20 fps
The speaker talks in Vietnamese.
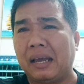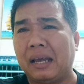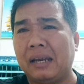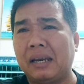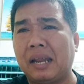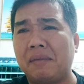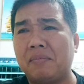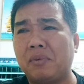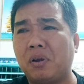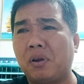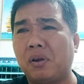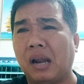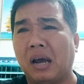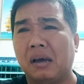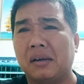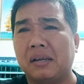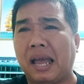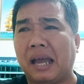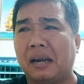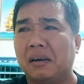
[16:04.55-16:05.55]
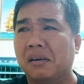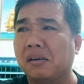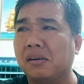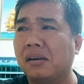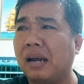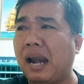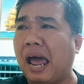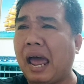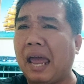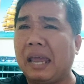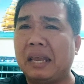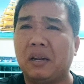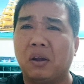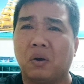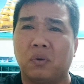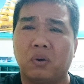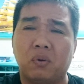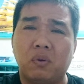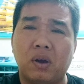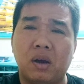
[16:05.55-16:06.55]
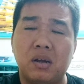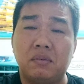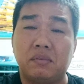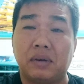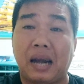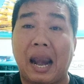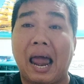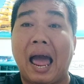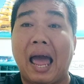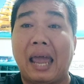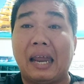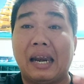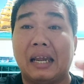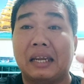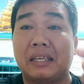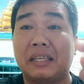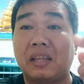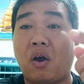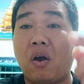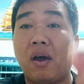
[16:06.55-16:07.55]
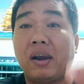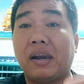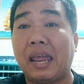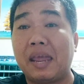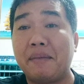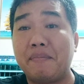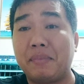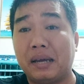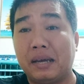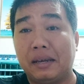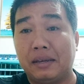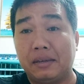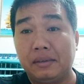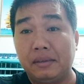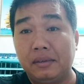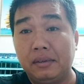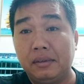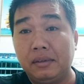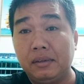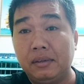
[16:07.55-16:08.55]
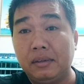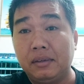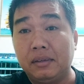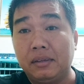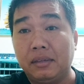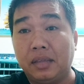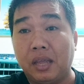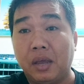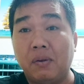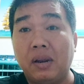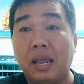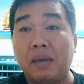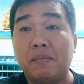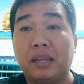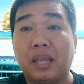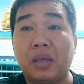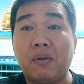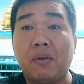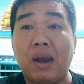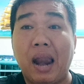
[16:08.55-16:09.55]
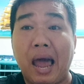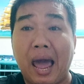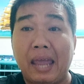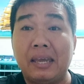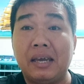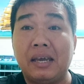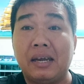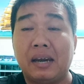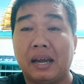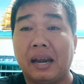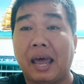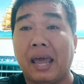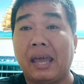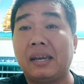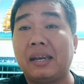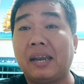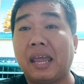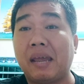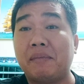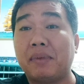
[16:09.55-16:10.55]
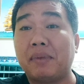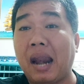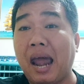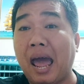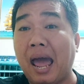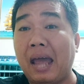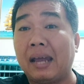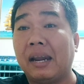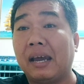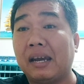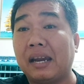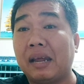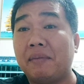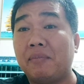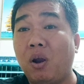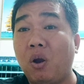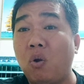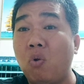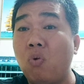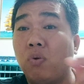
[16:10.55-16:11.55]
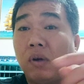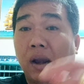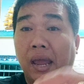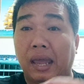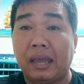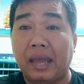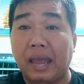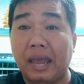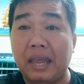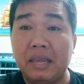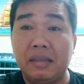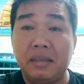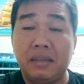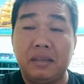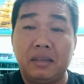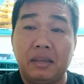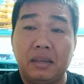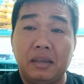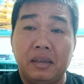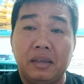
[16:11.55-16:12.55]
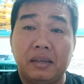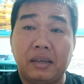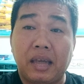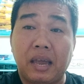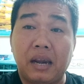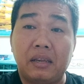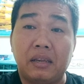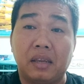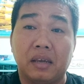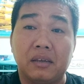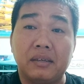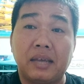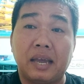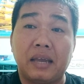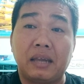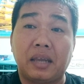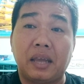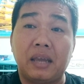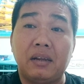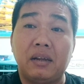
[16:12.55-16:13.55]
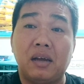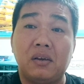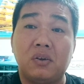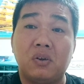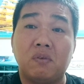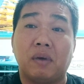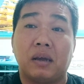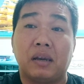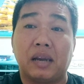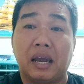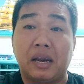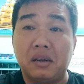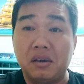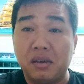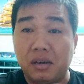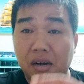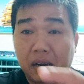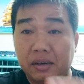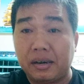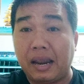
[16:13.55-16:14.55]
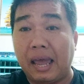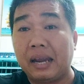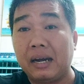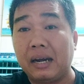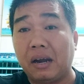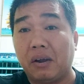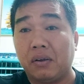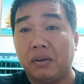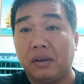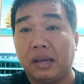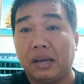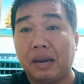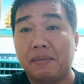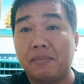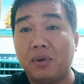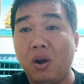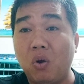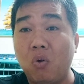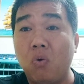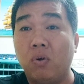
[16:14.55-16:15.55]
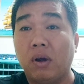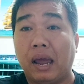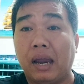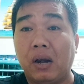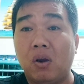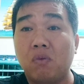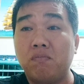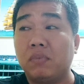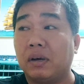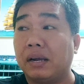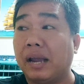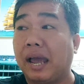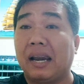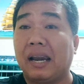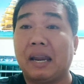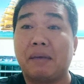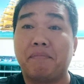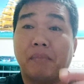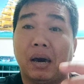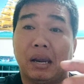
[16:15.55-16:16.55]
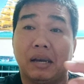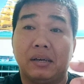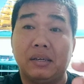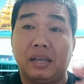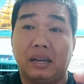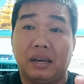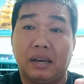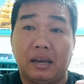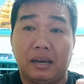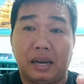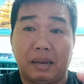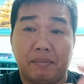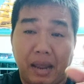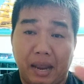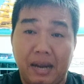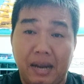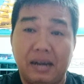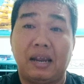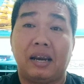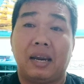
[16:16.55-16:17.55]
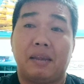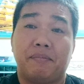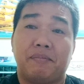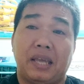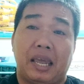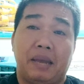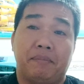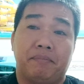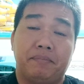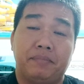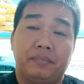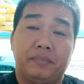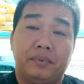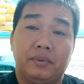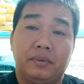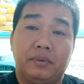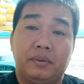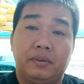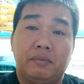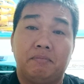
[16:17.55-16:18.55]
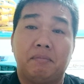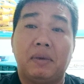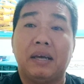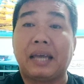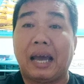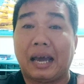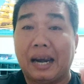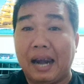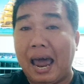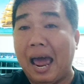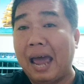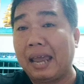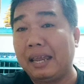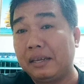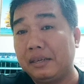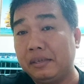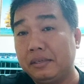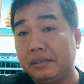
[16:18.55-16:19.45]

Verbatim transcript: anh em nói là cần lượt like đồ đủ thứ like là cho anh em á nhiều anh em mình kêu like á là để anh em like để anh em lưu lại cái cái những cái kiến thức của mình đã đưa lên đây rồi anh em lưu lại lúc mà gà anh em bệnh gì đó anh em lấy ra anh em xem mới cần like